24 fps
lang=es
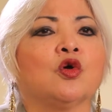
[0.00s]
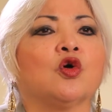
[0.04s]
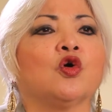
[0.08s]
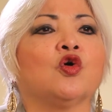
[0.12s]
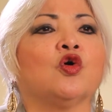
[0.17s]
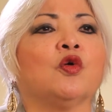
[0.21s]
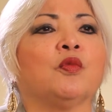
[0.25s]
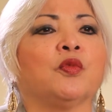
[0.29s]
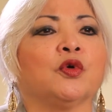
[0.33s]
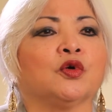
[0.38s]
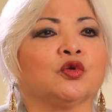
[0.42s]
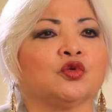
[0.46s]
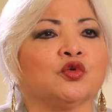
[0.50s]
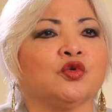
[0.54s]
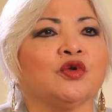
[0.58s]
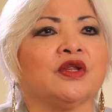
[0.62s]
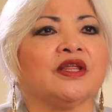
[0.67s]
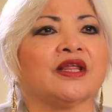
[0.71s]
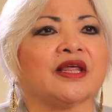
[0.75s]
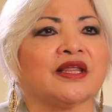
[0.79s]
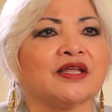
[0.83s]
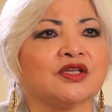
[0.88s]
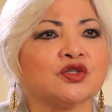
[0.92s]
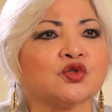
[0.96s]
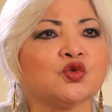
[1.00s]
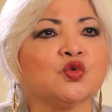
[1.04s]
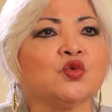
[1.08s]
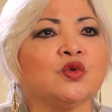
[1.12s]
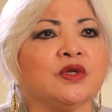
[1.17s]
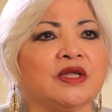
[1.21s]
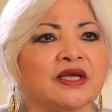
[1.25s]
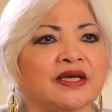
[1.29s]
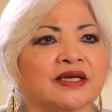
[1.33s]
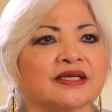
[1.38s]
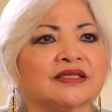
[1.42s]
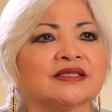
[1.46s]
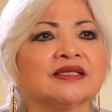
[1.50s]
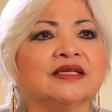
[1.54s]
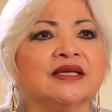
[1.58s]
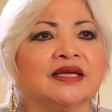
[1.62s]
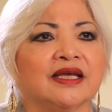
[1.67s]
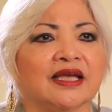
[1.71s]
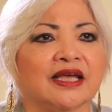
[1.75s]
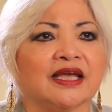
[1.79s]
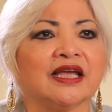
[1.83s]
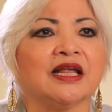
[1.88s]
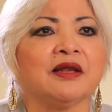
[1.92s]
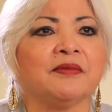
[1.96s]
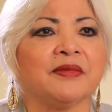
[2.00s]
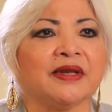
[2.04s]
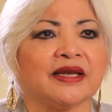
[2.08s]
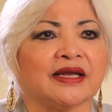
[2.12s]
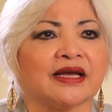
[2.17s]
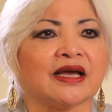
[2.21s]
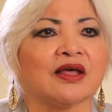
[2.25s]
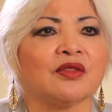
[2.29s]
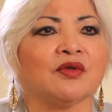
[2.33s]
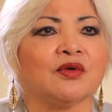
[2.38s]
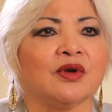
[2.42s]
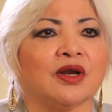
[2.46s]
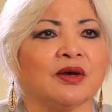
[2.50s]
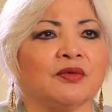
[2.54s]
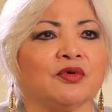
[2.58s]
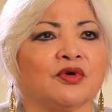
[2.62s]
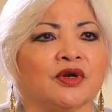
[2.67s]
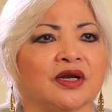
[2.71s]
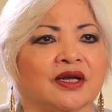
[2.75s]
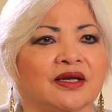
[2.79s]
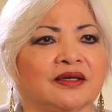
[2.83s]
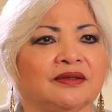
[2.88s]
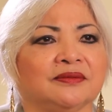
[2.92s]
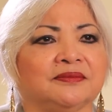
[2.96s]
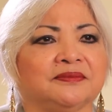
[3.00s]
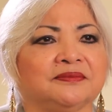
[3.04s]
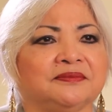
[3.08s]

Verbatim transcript: con oportunidades únicas en el mercado laboral.